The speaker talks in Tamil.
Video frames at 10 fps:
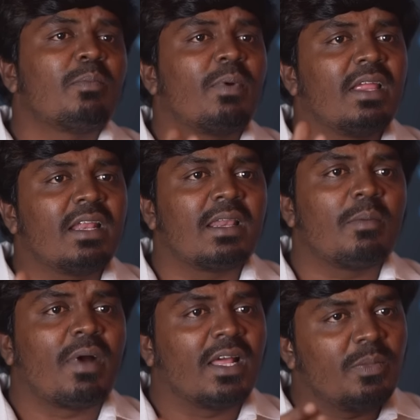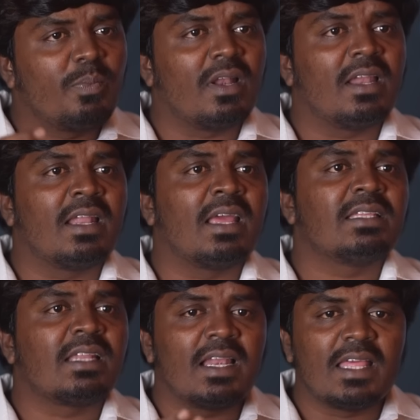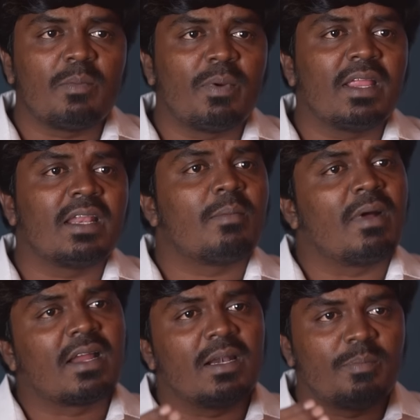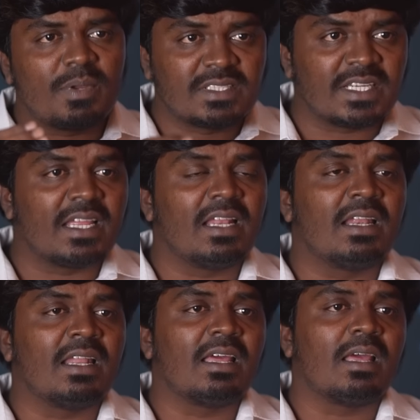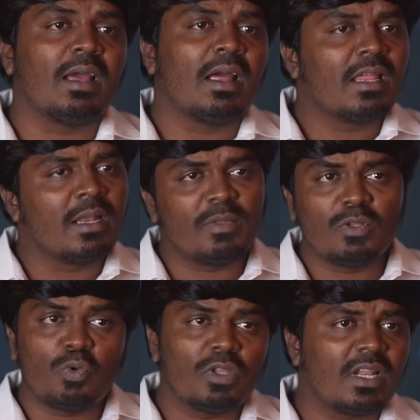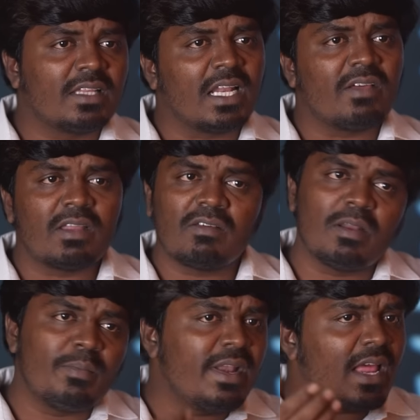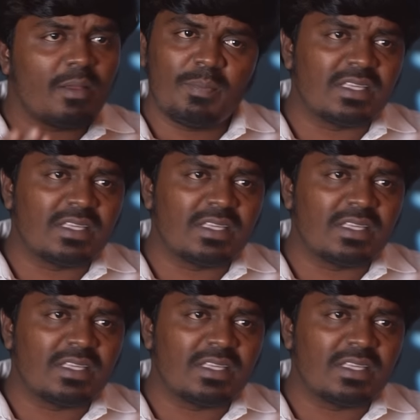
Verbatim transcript: ஏற்படுகின்ற பாதிப்புகள் என்ன இதனால் ஏற்படுகின்ற மக்கள் பிரச்சனைகள் என்ன என்பது குறித்தெல்லாம் தலைவர் அவர்கள் மீடியாவில்